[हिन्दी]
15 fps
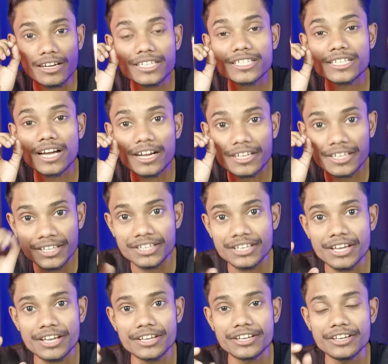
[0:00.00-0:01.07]
खर्चा
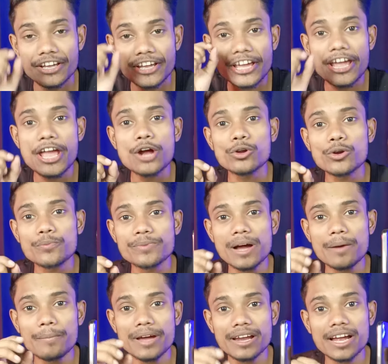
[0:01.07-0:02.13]
किए एक
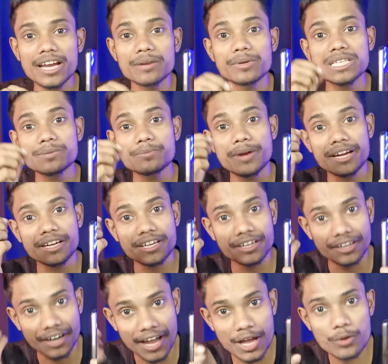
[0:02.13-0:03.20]
रुपया मेरा इन्वेस्टमेंट
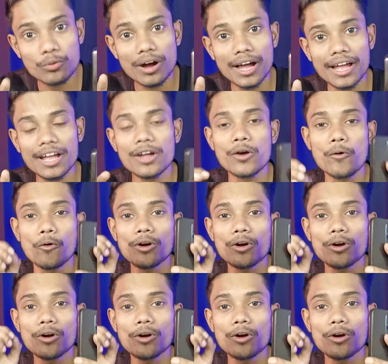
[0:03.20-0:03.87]
नहीं हुआ है